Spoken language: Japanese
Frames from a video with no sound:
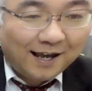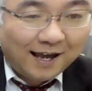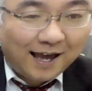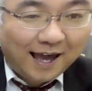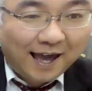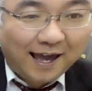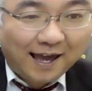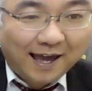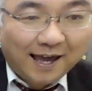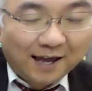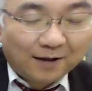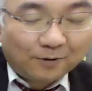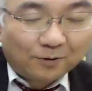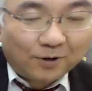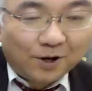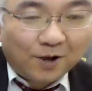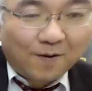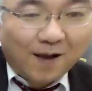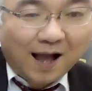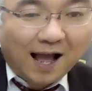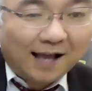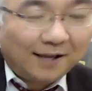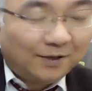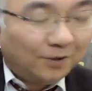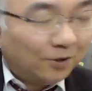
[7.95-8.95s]
えー、これ
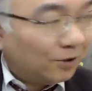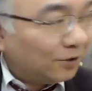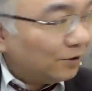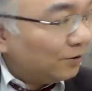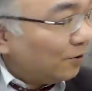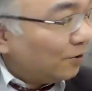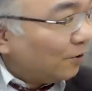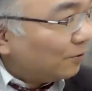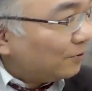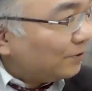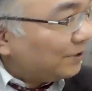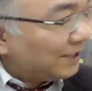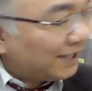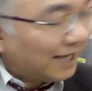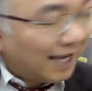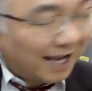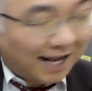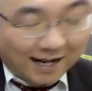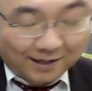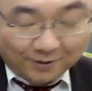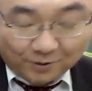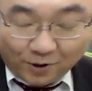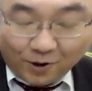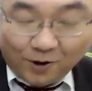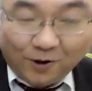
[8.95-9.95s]
は夜6時か
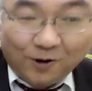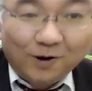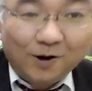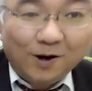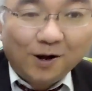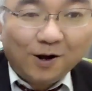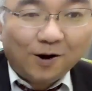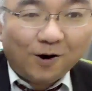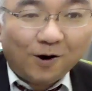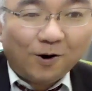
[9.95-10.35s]
らの、